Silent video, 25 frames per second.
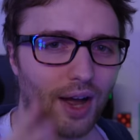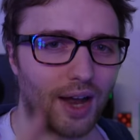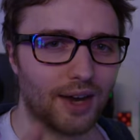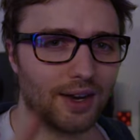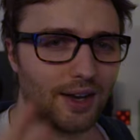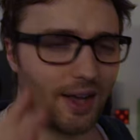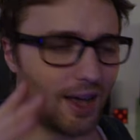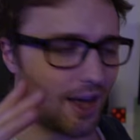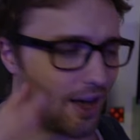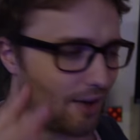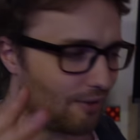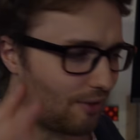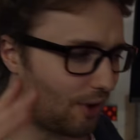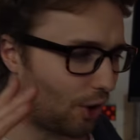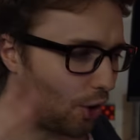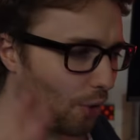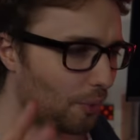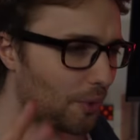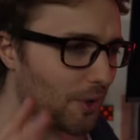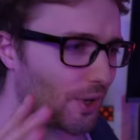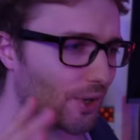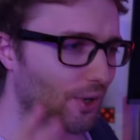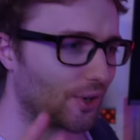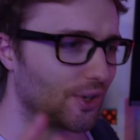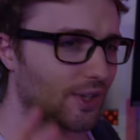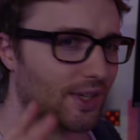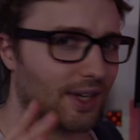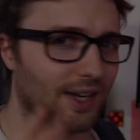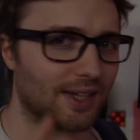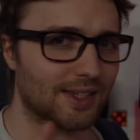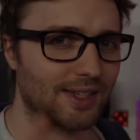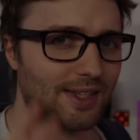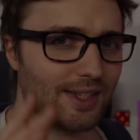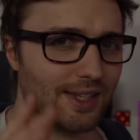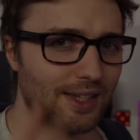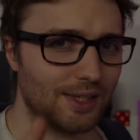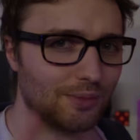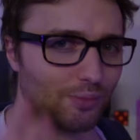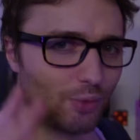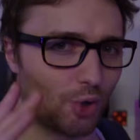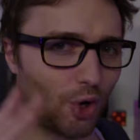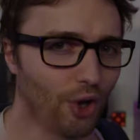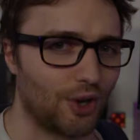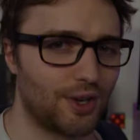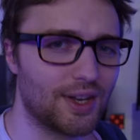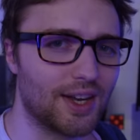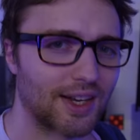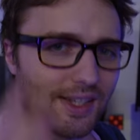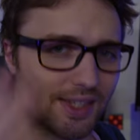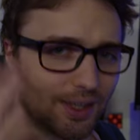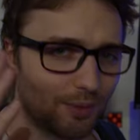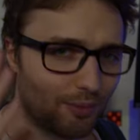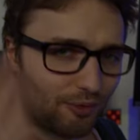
an, warum ich euch das in diesem Kontext